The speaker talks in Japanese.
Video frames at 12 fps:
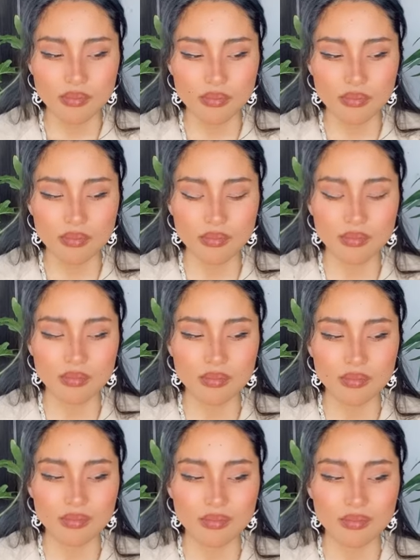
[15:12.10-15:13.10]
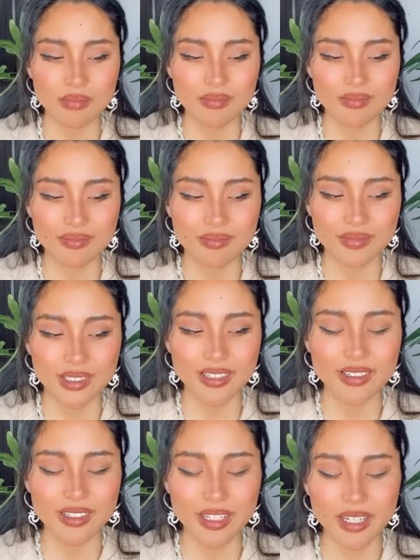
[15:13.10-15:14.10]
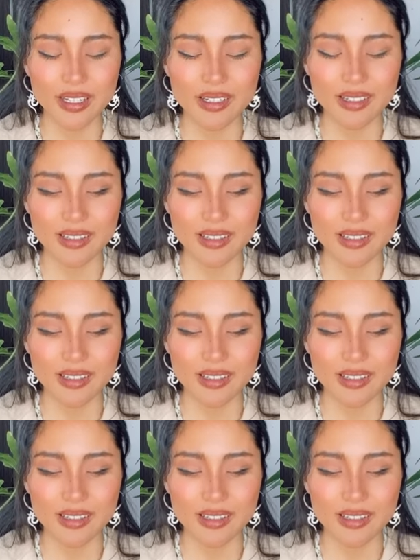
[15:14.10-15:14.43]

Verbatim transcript: うん、そうね